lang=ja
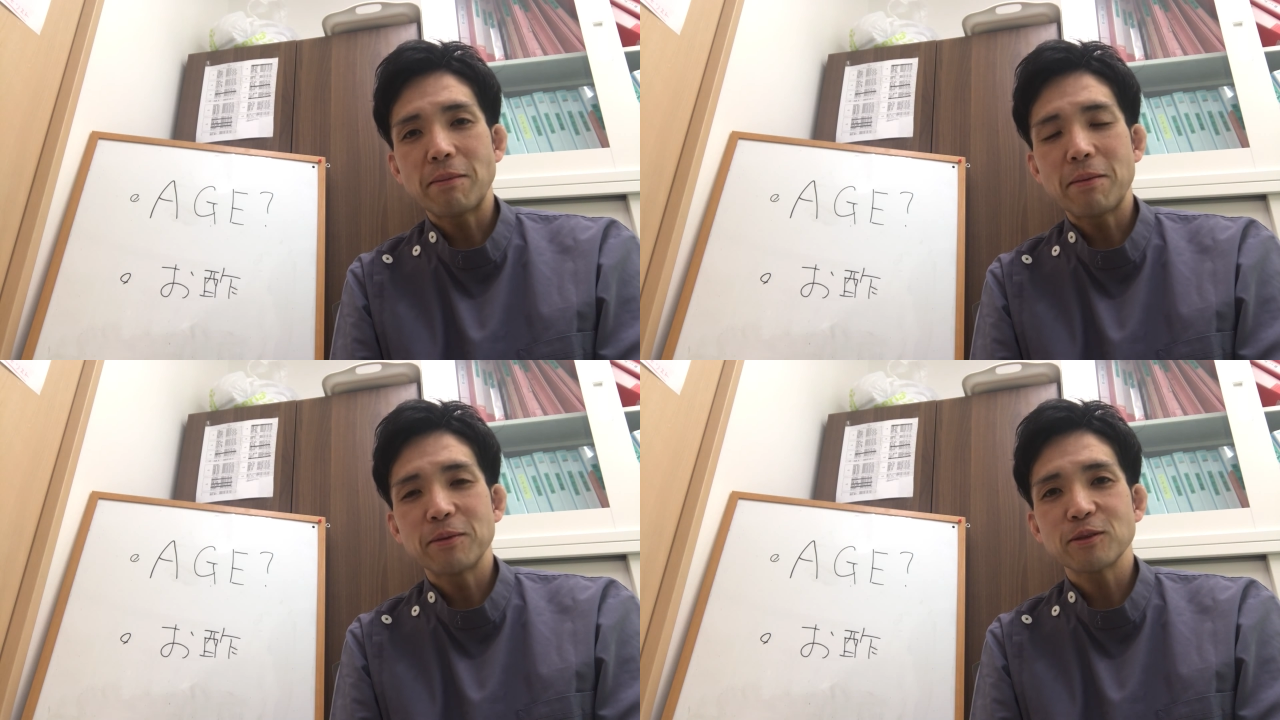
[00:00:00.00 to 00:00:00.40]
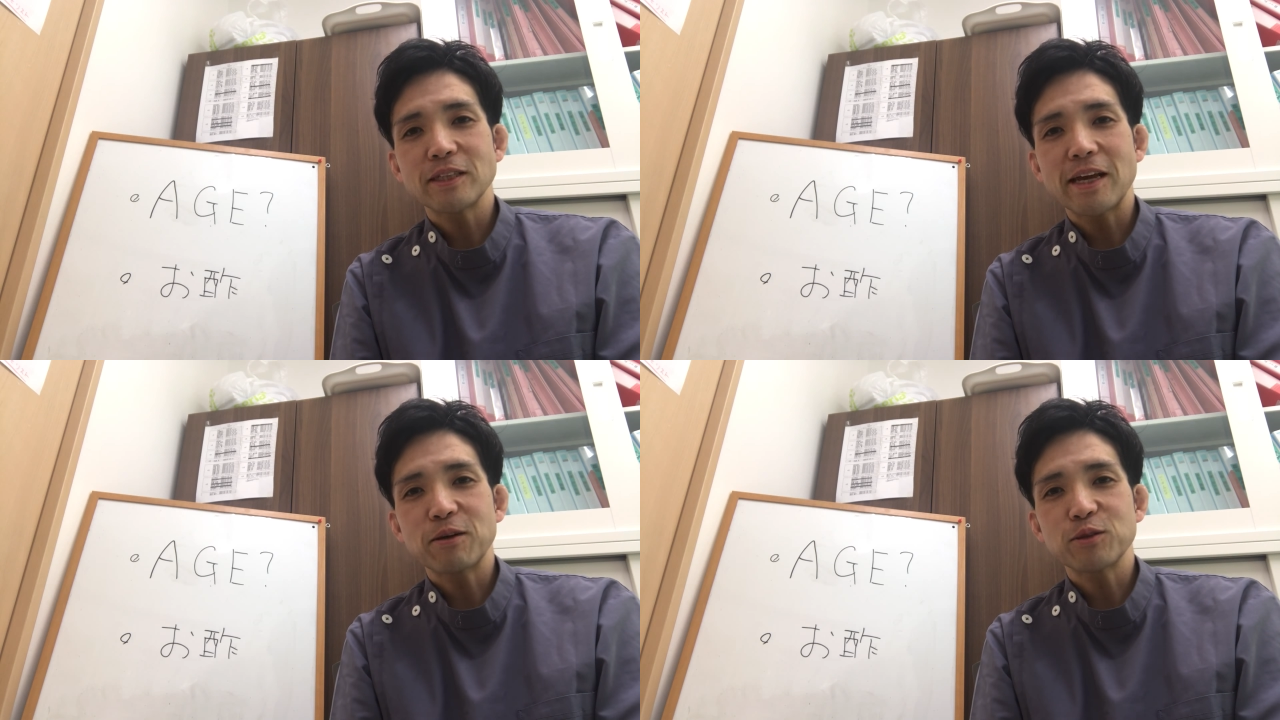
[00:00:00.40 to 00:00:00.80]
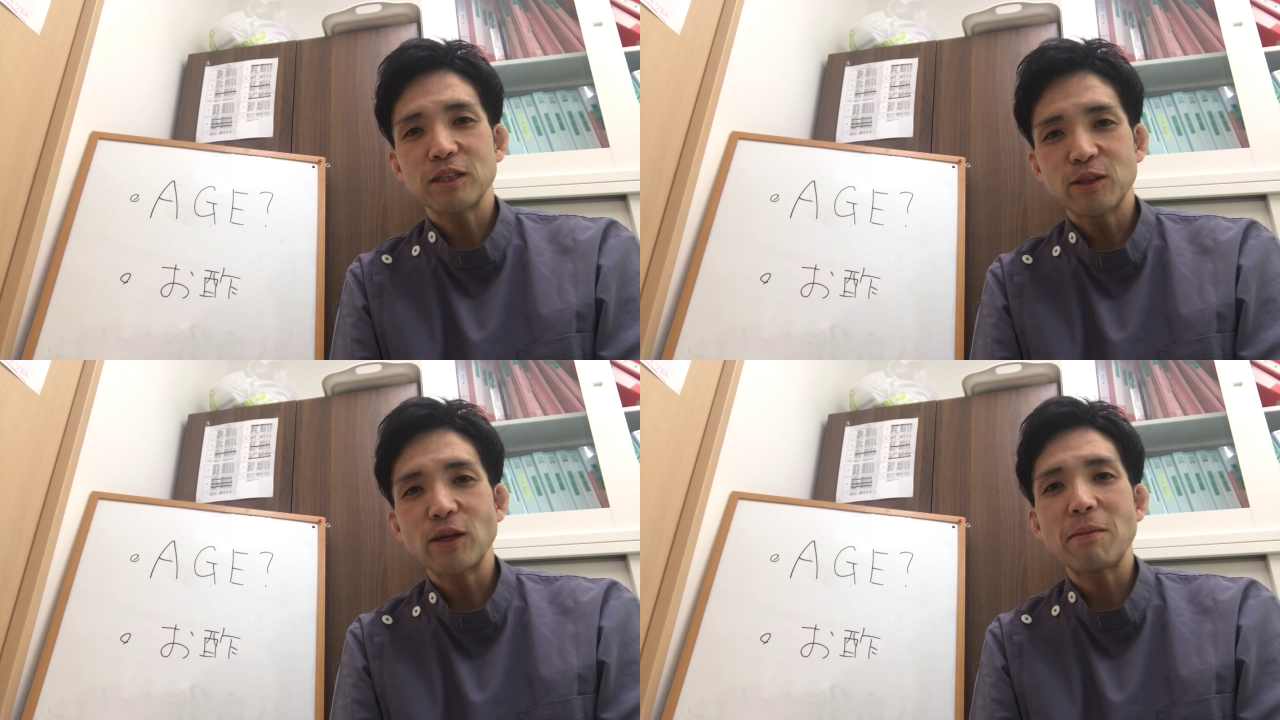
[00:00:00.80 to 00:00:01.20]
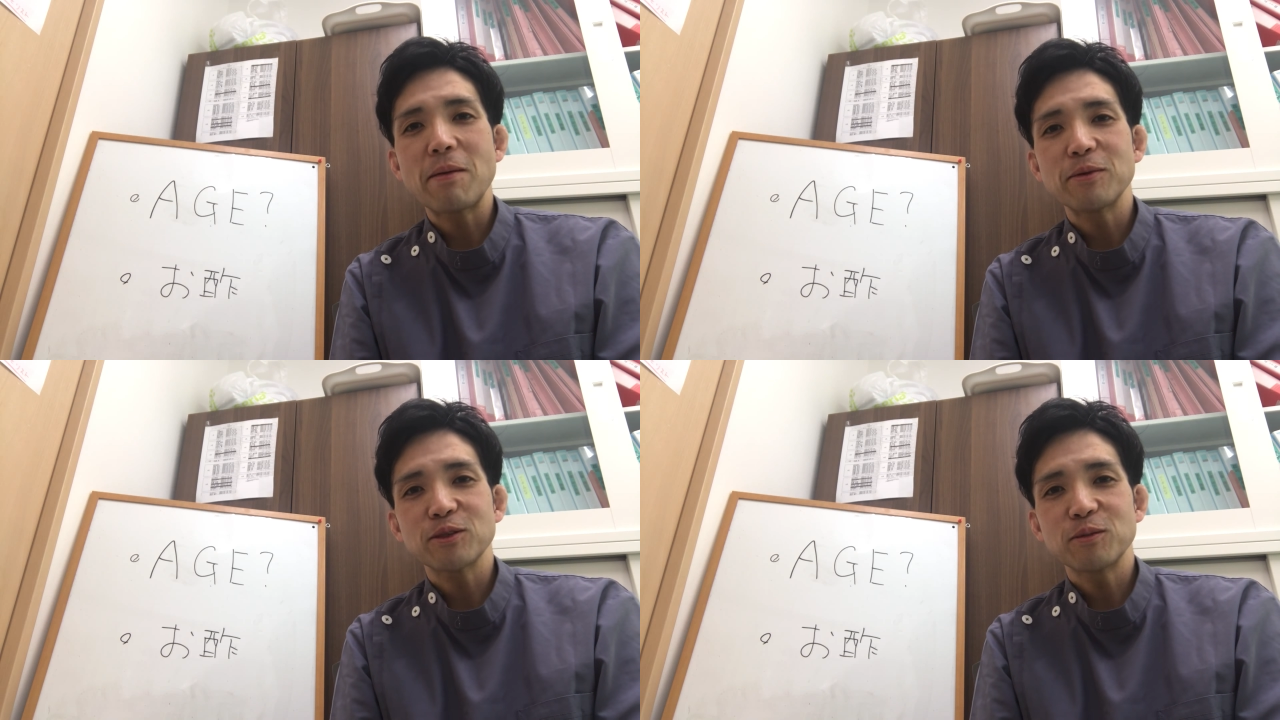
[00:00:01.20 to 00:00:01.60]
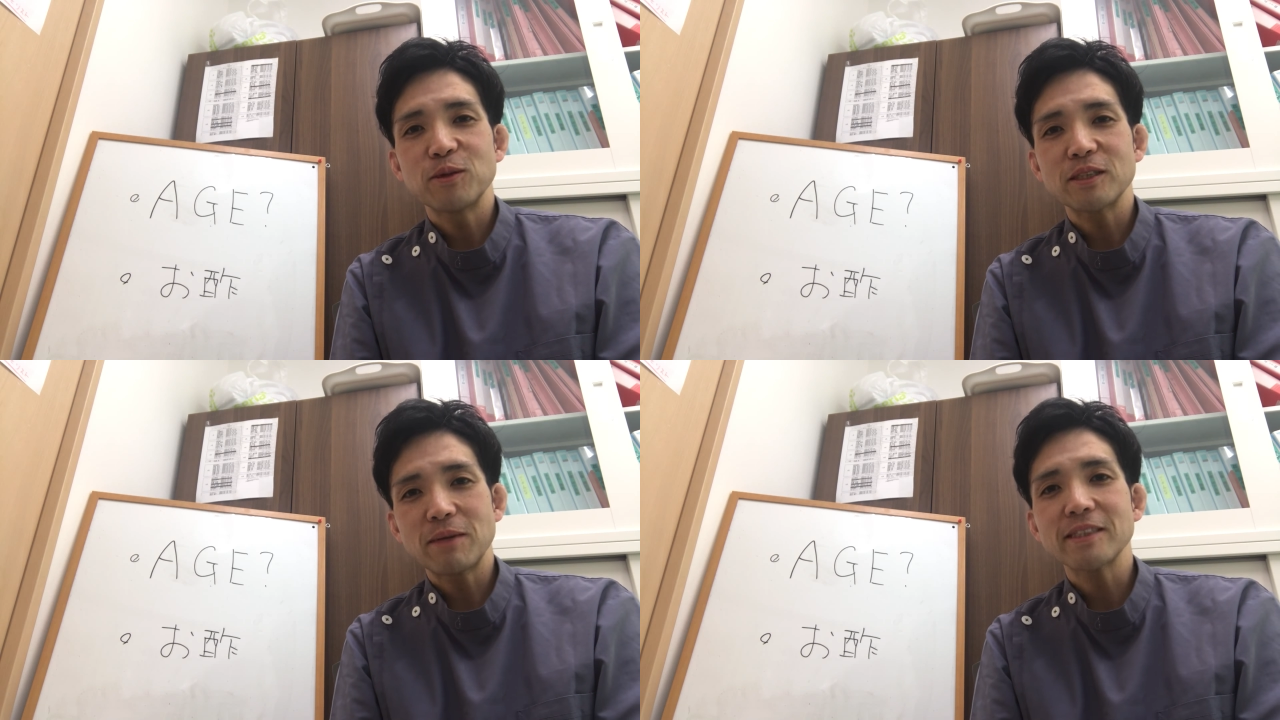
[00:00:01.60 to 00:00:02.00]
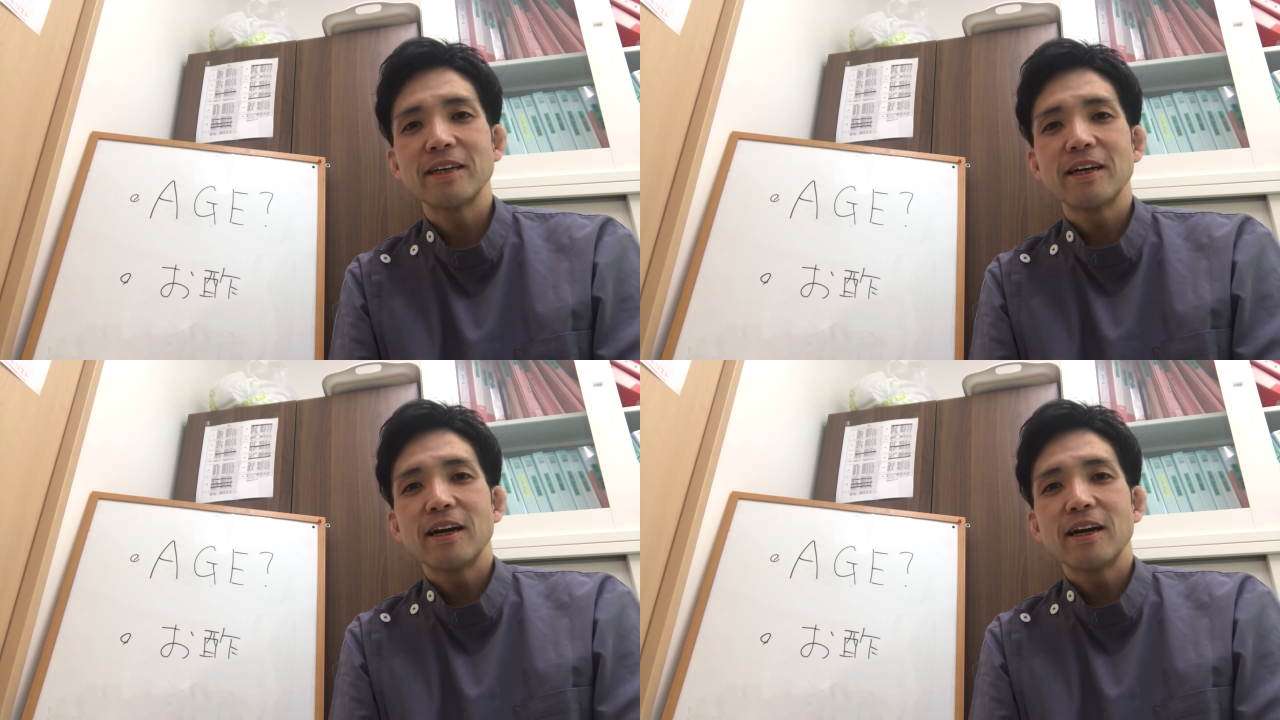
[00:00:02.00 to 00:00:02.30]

山本整骨院の山本と申します